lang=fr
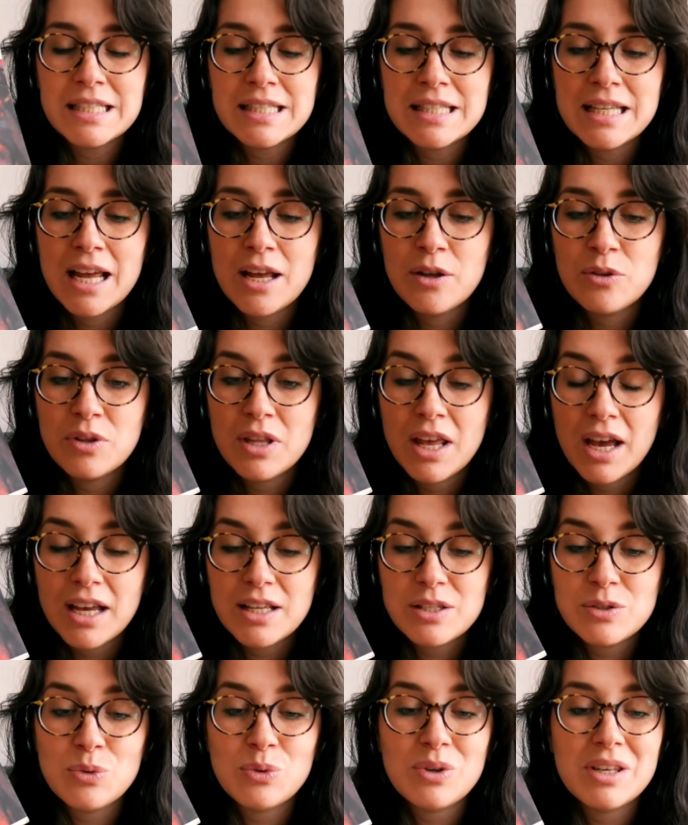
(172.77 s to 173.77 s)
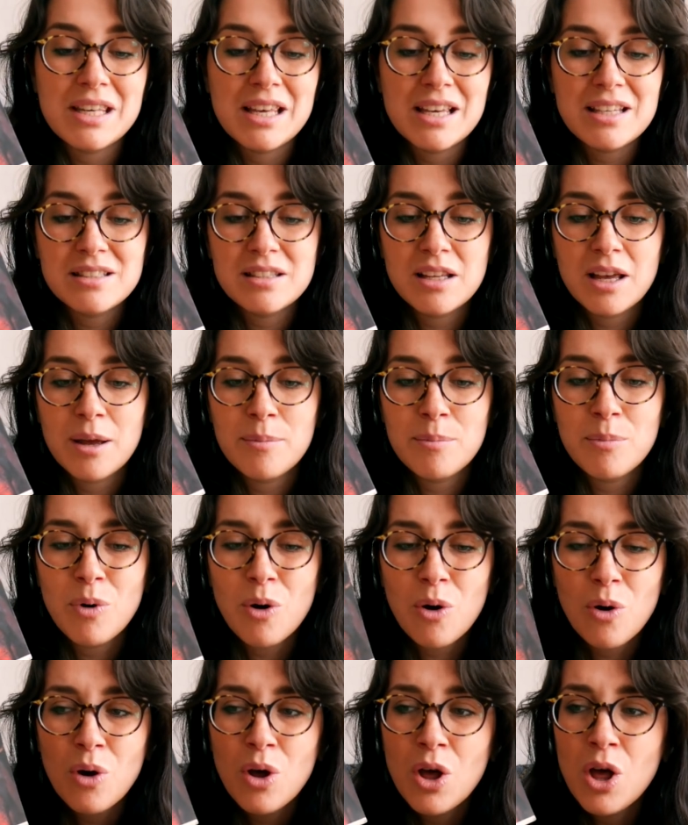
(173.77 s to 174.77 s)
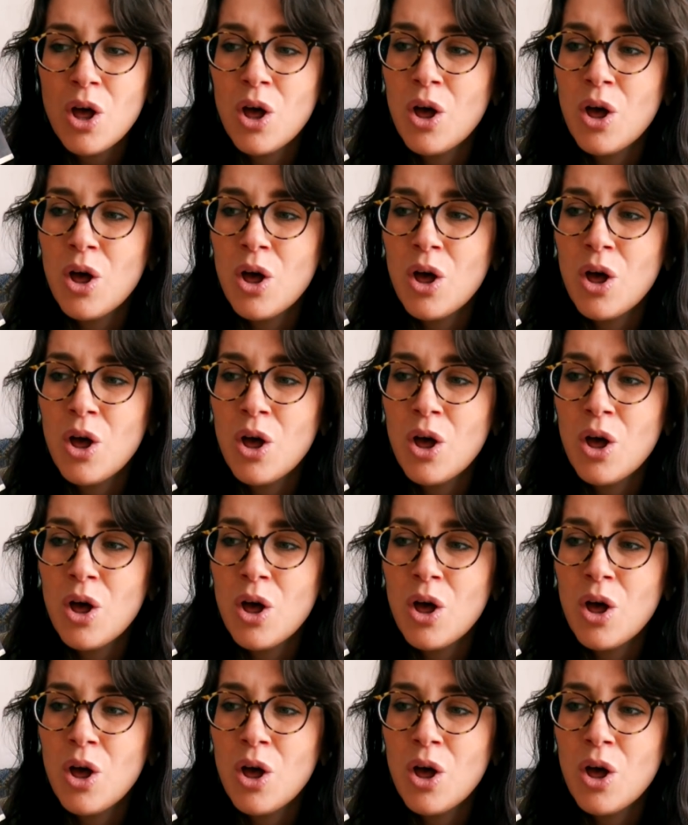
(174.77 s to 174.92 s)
C'est une narration qui est extrêmement...